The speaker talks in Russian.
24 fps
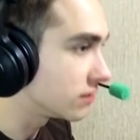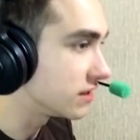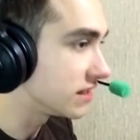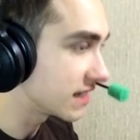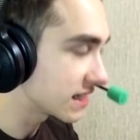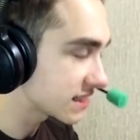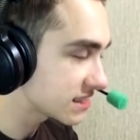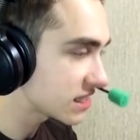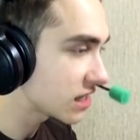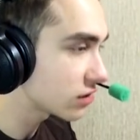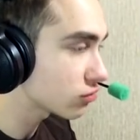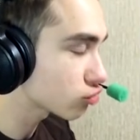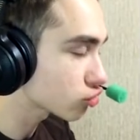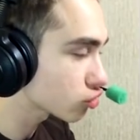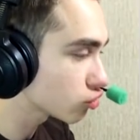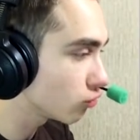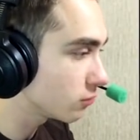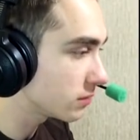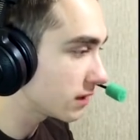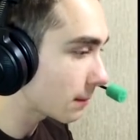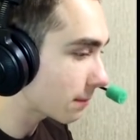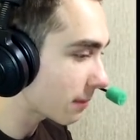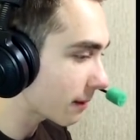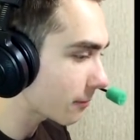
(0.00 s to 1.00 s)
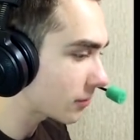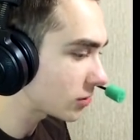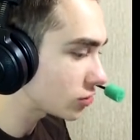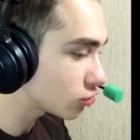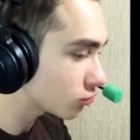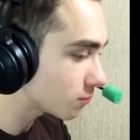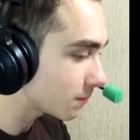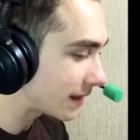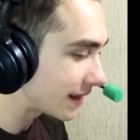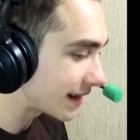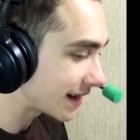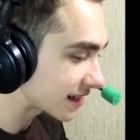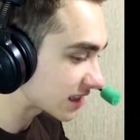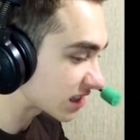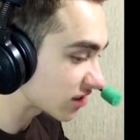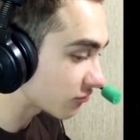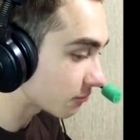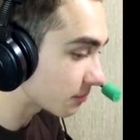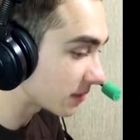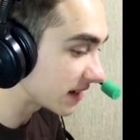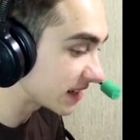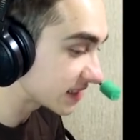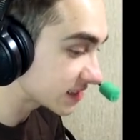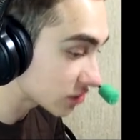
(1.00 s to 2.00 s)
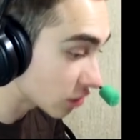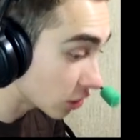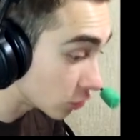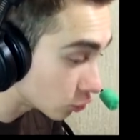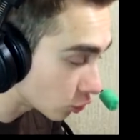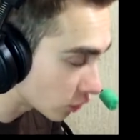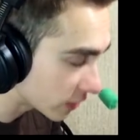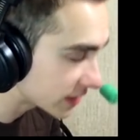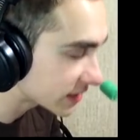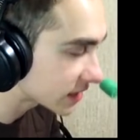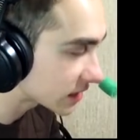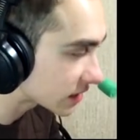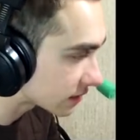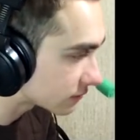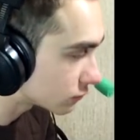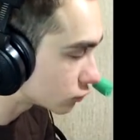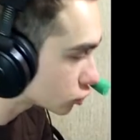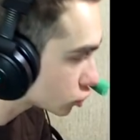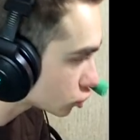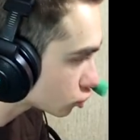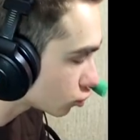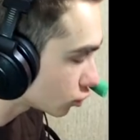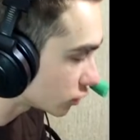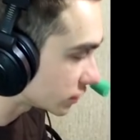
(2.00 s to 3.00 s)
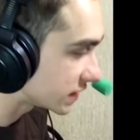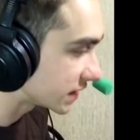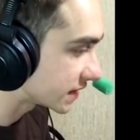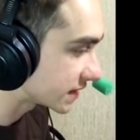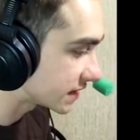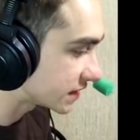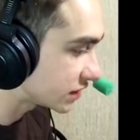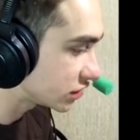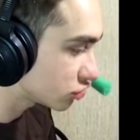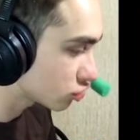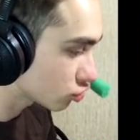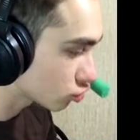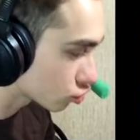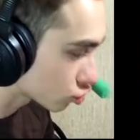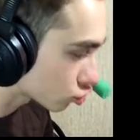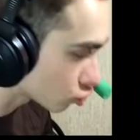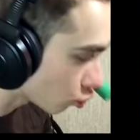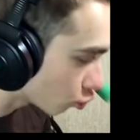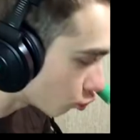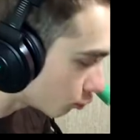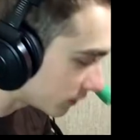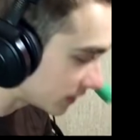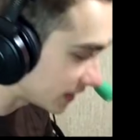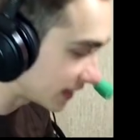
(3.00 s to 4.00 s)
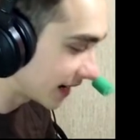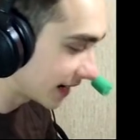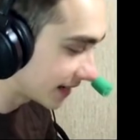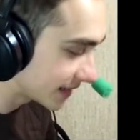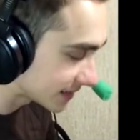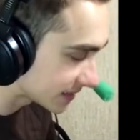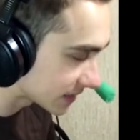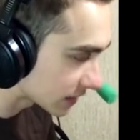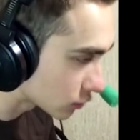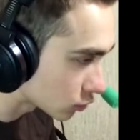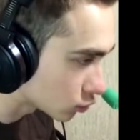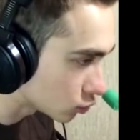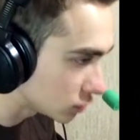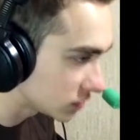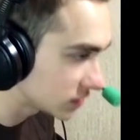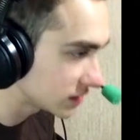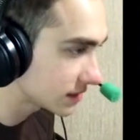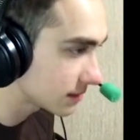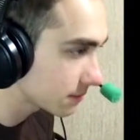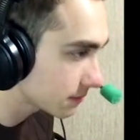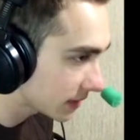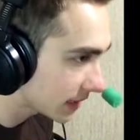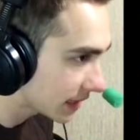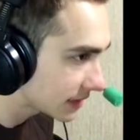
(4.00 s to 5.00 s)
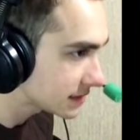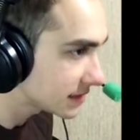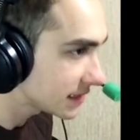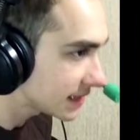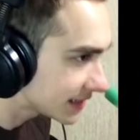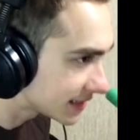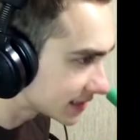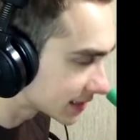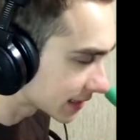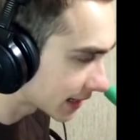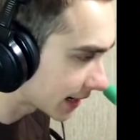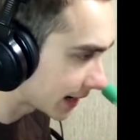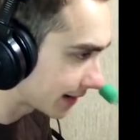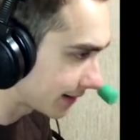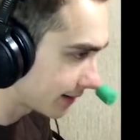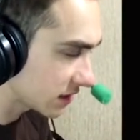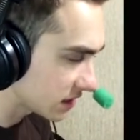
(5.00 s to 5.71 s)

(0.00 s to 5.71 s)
Я знаю то, что у меня пропадет миллиард FPS, но это того стоит. Я надеюсь, что, что у меня загрузится игра.